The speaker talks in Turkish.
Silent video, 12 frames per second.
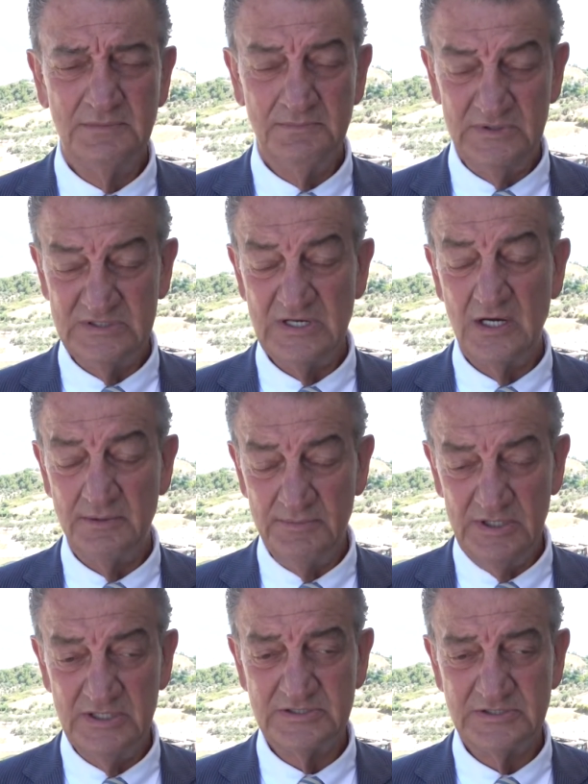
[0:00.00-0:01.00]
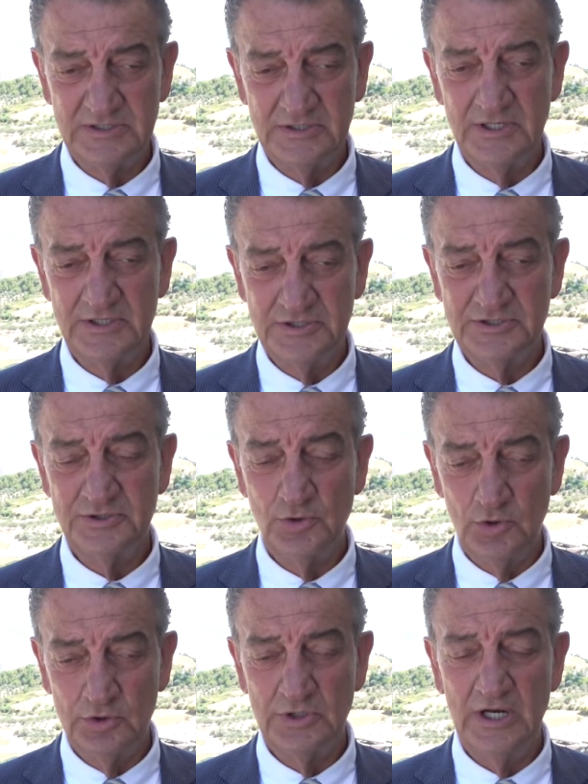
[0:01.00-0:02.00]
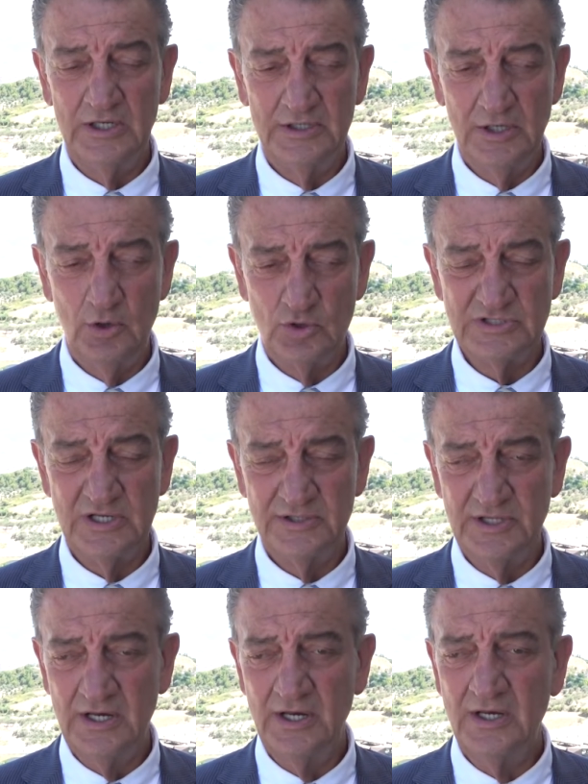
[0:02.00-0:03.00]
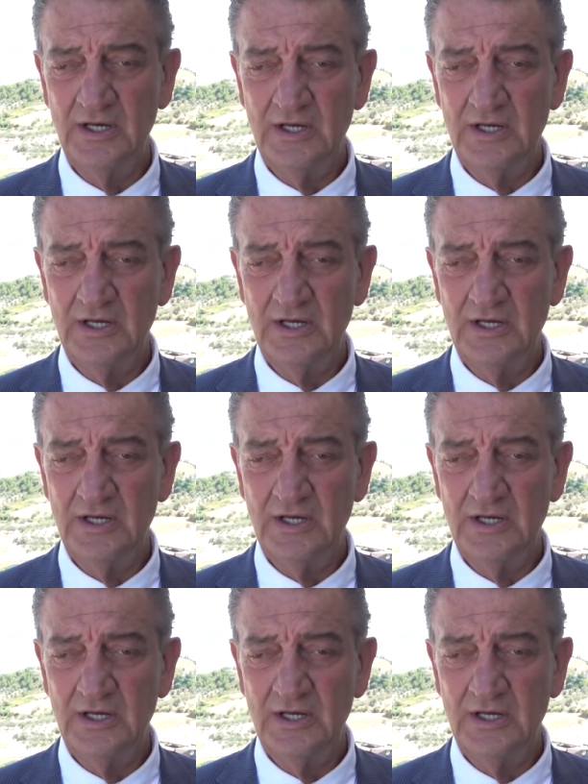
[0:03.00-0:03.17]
misak milli sınırları içinde olduğu halde Lozan'da